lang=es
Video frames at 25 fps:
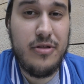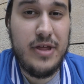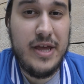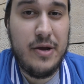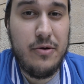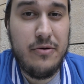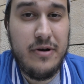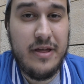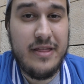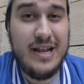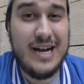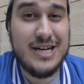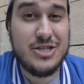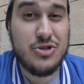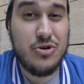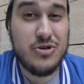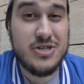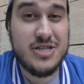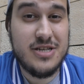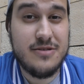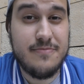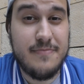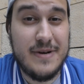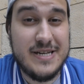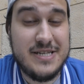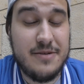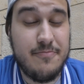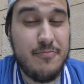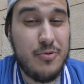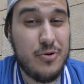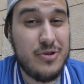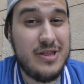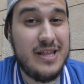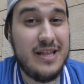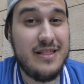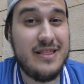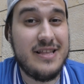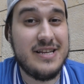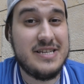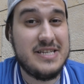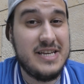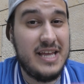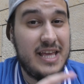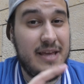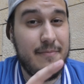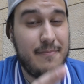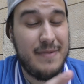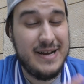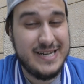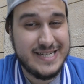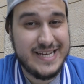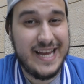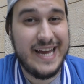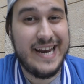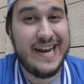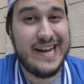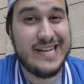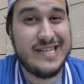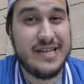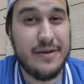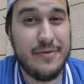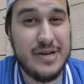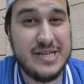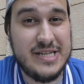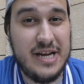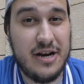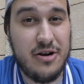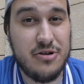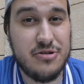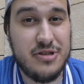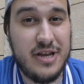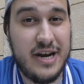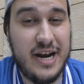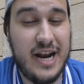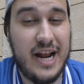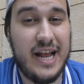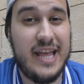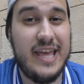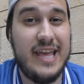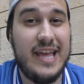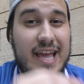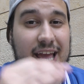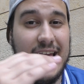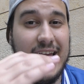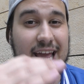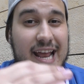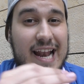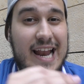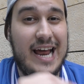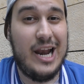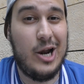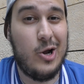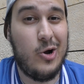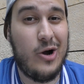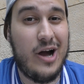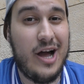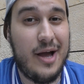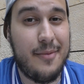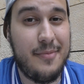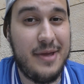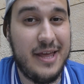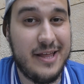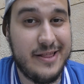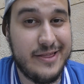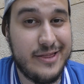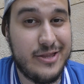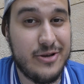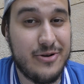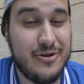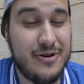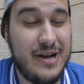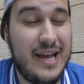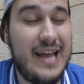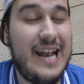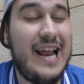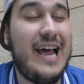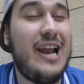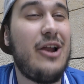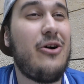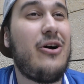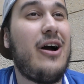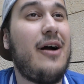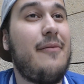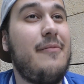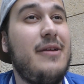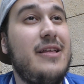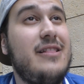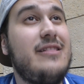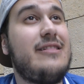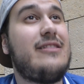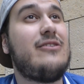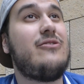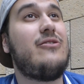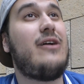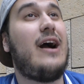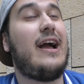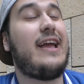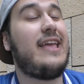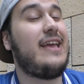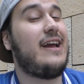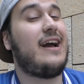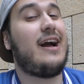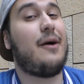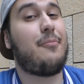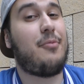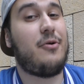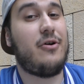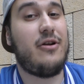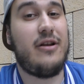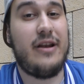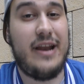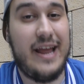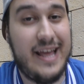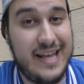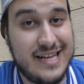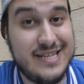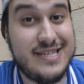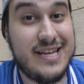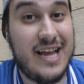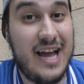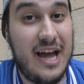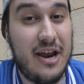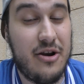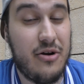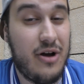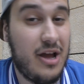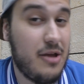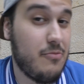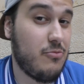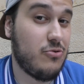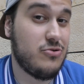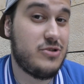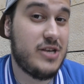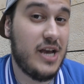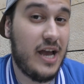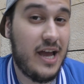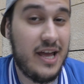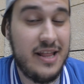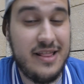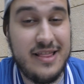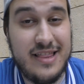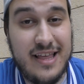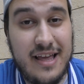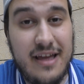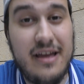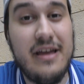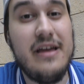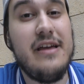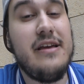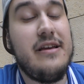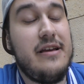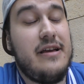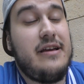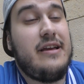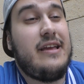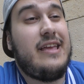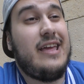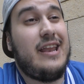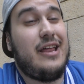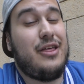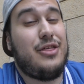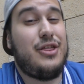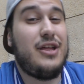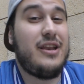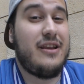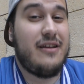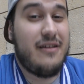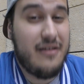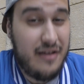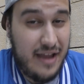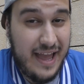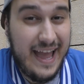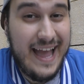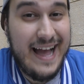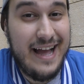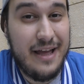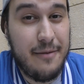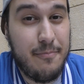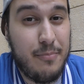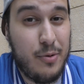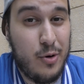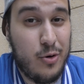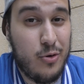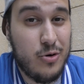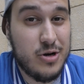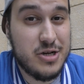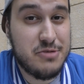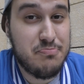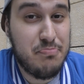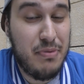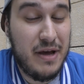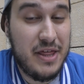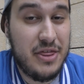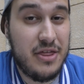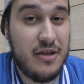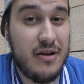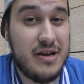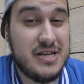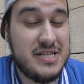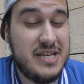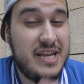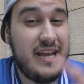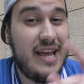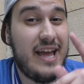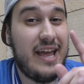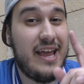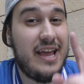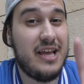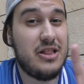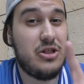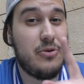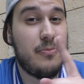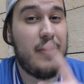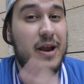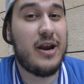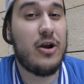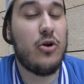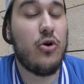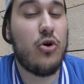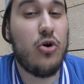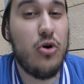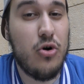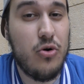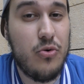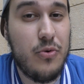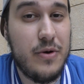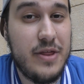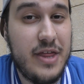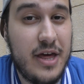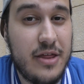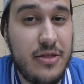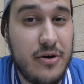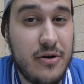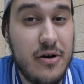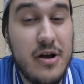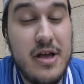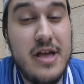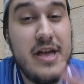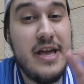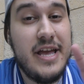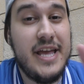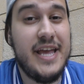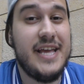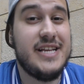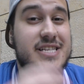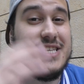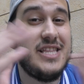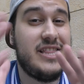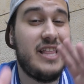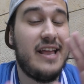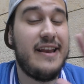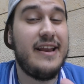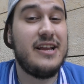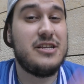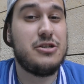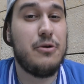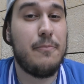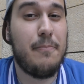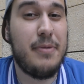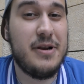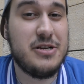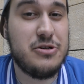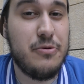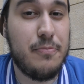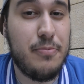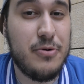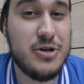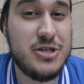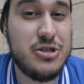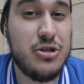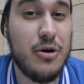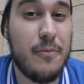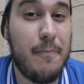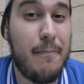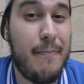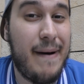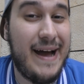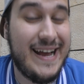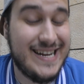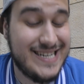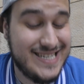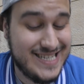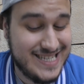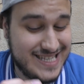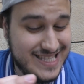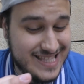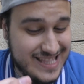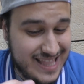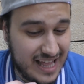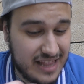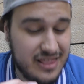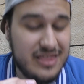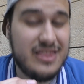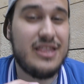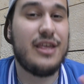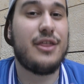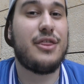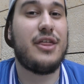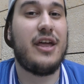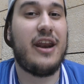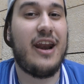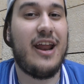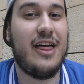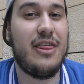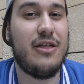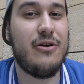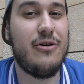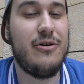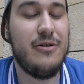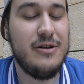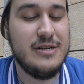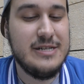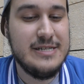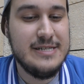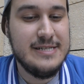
una de las cosas más importantes y más caras que vais a encontrar aquí, el alojamiento. El alojamiento aquí en Japón es caro, hay mucha gente quiere decir que hay poco espacio, así que hay que tomarlo con cuidado y si tenéis un presupuesto bastante cerrado,